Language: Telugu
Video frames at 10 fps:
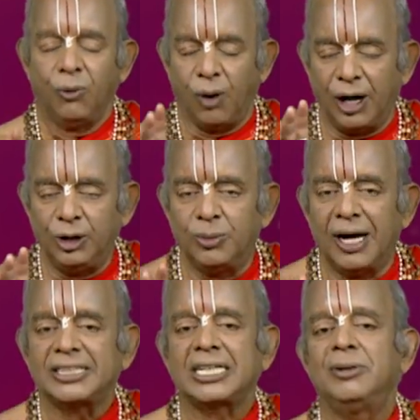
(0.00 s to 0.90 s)
వాళ్ళు
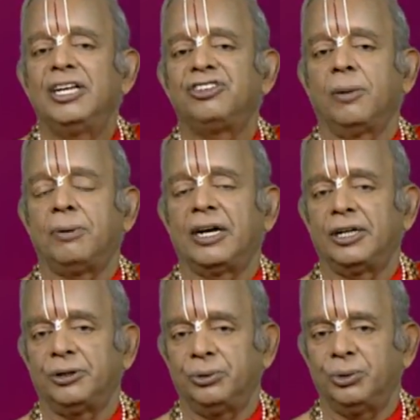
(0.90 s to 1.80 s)
మాత్రమే
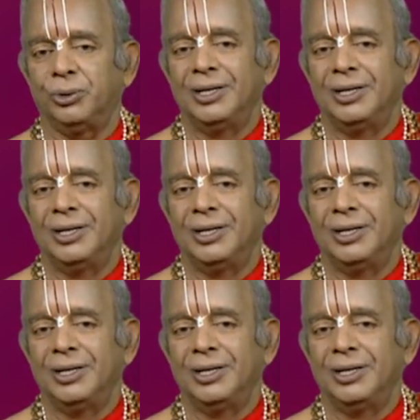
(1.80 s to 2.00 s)
చెప్పగలరు